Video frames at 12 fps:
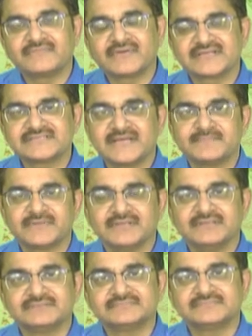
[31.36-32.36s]
ఫర్ ఎగ్జాంపుల్
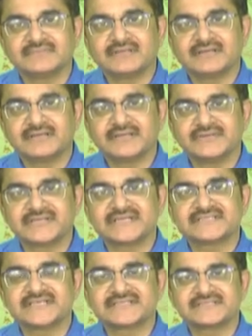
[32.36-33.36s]

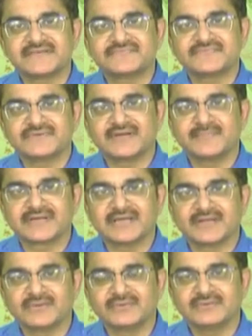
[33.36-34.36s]
యునైటెడ్ స్టేట్స్ ఆఫ్
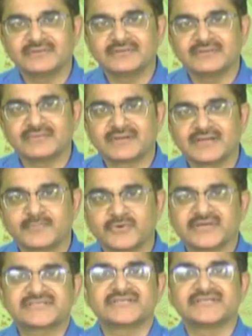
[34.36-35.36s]
అమెరికాలో ఒక
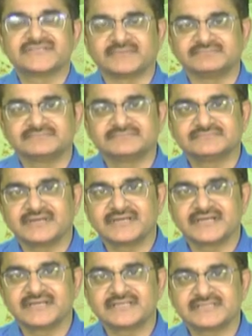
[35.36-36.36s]
ప్రొటెక్షనిజం
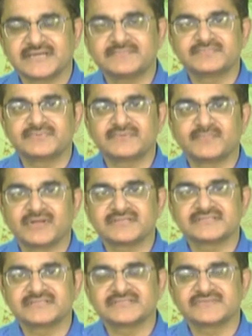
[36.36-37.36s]
అంటే ట్రంప్
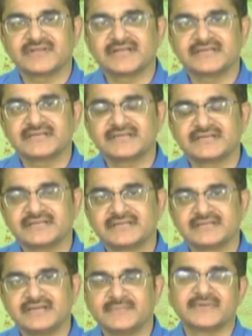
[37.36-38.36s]
పాలసీస్ వల్ల ఏంటంటే
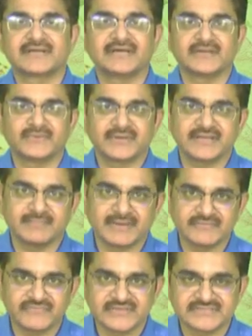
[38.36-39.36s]
అమెరికాలోనే
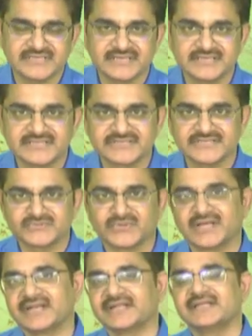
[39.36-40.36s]
మ్యానుఫ్యాక్చరింగ్ ఇండస్ట్రీస్
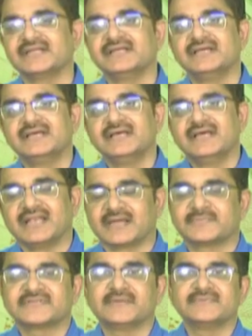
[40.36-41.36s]
ఉండాలి
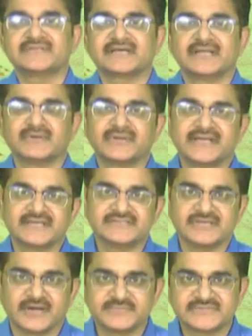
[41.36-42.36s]
లేకపోతే అమెరికాలోనే
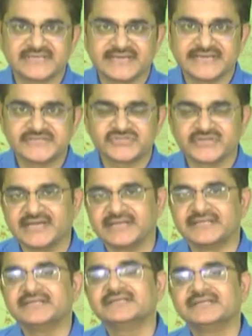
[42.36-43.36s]
జాబ్స్ క్రియేట్
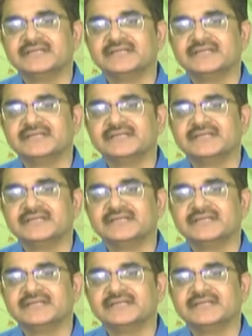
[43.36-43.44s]
చేయాలి